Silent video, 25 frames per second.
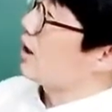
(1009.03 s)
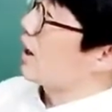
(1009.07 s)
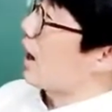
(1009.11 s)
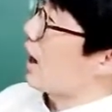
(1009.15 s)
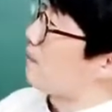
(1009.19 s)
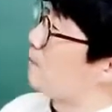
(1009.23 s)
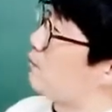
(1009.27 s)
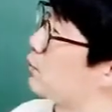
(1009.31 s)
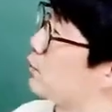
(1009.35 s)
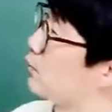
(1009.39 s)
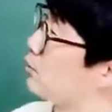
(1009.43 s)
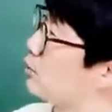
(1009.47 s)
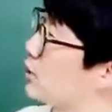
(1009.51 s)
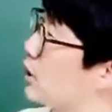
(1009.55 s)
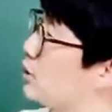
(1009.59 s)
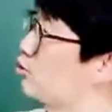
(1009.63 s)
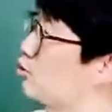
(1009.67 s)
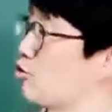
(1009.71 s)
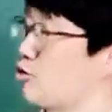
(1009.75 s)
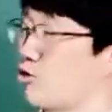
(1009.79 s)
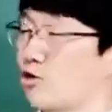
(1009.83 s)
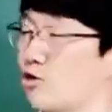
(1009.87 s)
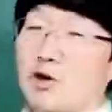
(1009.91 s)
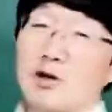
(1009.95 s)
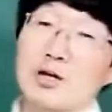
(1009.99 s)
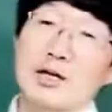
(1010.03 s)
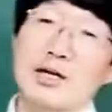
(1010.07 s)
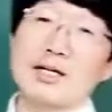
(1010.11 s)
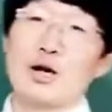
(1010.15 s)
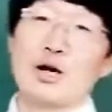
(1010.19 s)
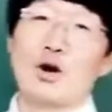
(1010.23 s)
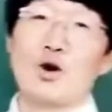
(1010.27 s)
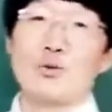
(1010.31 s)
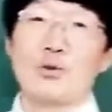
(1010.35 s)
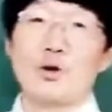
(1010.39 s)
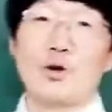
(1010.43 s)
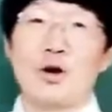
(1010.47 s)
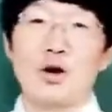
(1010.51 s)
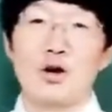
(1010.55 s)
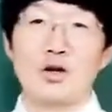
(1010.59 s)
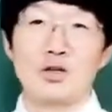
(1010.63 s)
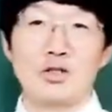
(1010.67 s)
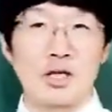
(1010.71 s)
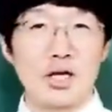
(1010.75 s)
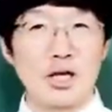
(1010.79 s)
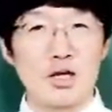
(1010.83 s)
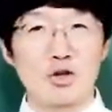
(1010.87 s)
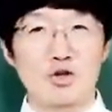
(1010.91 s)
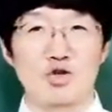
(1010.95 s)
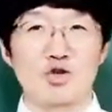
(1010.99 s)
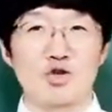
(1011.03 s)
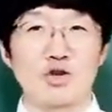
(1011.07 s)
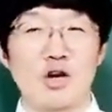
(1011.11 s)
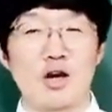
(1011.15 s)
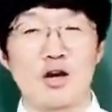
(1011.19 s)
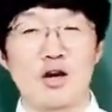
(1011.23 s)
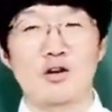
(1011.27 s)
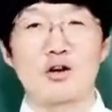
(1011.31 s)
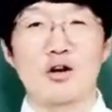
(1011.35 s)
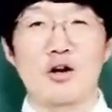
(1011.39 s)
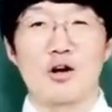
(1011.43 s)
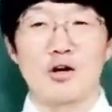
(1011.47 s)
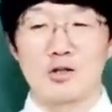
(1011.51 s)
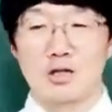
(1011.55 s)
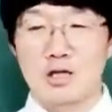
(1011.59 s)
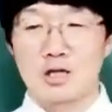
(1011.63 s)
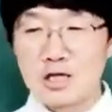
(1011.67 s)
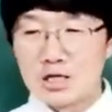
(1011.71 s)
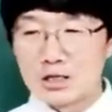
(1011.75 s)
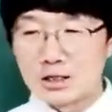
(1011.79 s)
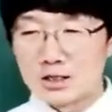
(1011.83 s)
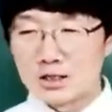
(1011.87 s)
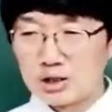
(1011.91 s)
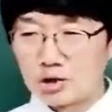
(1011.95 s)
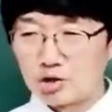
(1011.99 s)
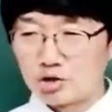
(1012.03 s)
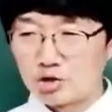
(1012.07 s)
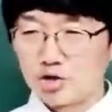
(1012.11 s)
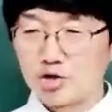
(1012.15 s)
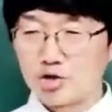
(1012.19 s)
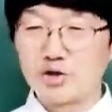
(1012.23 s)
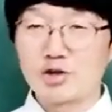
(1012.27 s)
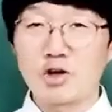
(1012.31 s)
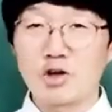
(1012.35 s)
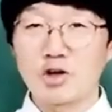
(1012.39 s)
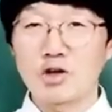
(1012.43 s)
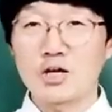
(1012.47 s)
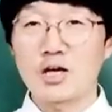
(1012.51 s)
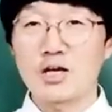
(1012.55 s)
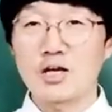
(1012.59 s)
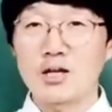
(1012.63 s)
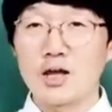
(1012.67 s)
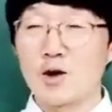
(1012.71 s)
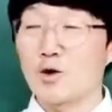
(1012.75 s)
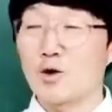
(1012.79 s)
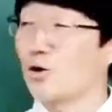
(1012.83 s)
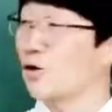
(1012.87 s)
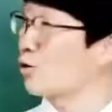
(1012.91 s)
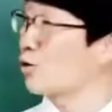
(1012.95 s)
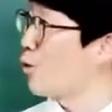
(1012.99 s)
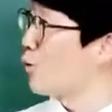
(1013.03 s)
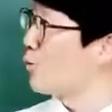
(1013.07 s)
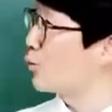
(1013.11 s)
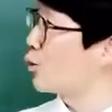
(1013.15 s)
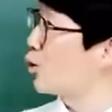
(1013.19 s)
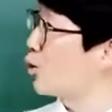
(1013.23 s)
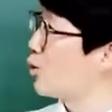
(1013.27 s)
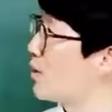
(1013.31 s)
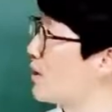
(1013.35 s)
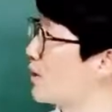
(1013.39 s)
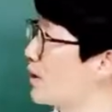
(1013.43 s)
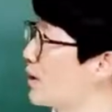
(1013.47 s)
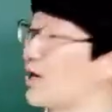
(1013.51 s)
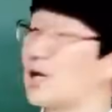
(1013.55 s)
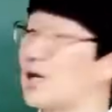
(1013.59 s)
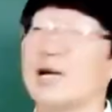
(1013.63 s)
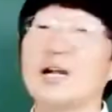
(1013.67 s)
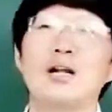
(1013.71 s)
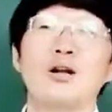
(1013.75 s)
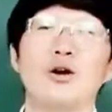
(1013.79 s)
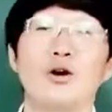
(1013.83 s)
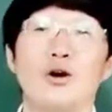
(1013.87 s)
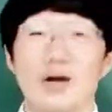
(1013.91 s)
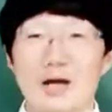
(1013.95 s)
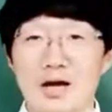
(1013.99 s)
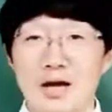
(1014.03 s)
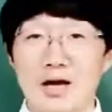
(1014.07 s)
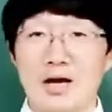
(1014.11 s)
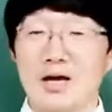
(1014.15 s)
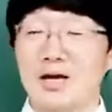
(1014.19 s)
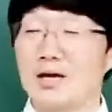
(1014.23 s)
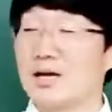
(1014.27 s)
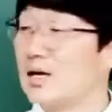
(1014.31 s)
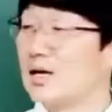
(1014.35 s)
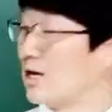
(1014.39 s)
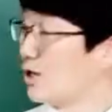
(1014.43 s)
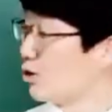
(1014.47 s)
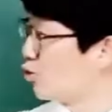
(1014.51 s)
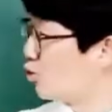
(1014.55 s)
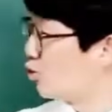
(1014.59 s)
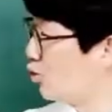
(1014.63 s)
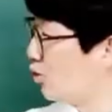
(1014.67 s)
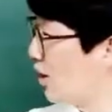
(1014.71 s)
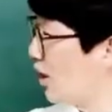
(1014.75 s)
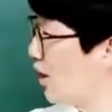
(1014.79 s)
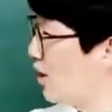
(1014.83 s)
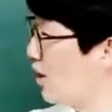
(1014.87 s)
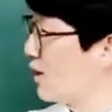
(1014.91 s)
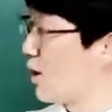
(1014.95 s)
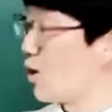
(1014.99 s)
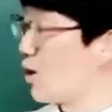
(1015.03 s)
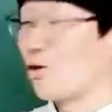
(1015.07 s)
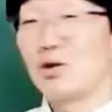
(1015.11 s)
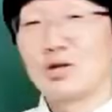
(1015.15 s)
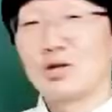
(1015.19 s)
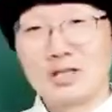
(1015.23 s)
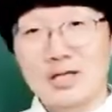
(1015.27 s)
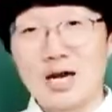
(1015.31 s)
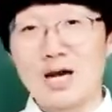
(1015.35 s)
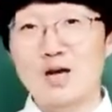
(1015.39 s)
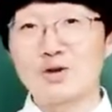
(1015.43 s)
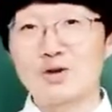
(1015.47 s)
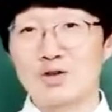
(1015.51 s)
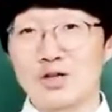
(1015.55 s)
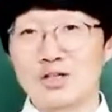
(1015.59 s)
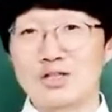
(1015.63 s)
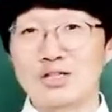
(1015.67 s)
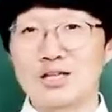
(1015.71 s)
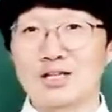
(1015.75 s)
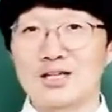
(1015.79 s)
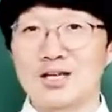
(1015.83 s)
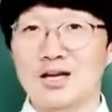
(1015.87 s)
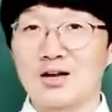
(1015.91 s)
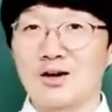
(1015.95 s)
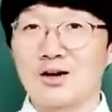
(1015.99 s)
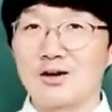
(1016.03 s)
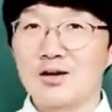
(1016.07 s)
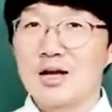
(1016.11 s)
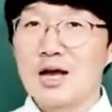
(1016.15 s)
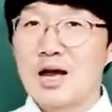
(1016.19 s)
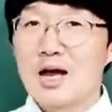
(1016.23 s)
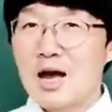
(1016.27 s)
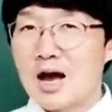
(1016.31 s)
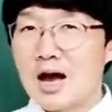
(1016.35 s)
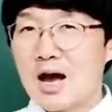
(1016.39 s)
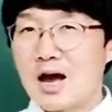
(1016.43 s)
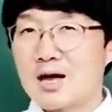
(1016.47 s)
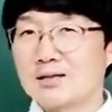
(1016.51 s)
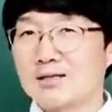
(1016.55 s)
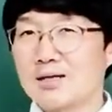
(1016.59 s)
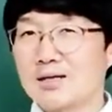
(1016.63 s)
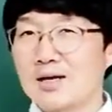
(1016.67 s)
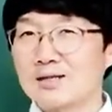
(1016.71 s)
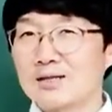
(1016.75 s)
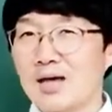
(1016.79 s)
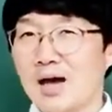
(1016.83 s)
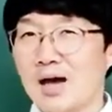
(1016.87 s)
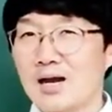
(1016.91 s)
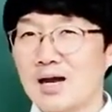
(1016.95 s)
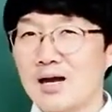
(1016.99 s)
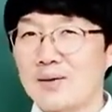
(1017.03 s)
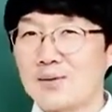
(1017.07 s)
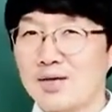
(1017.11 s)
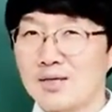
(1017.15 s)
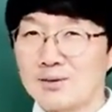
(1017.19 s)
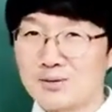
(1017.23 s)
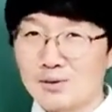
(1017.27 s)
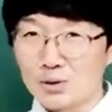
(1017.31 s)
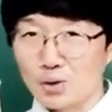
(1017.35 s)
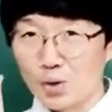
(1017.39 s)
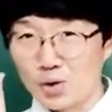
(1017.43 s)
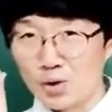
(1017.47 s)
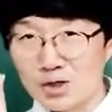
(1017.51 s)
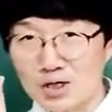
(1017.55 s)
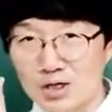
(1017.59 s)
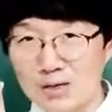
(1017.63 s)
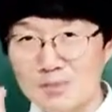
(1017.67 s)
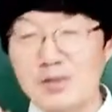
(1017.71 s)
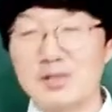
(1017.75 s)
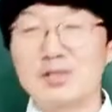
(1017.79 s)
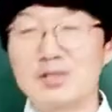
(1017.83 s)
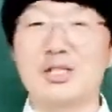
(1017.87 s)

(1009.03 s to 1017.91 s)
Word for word: 앞부분에 줄거리가 나오면 제일 중요한 건 그 줄거리의 내용을 꼼꼼하게 읽어야 뒤의 내용을 이해할 수 있잖아요. 항상 사람 이름은 동그라미를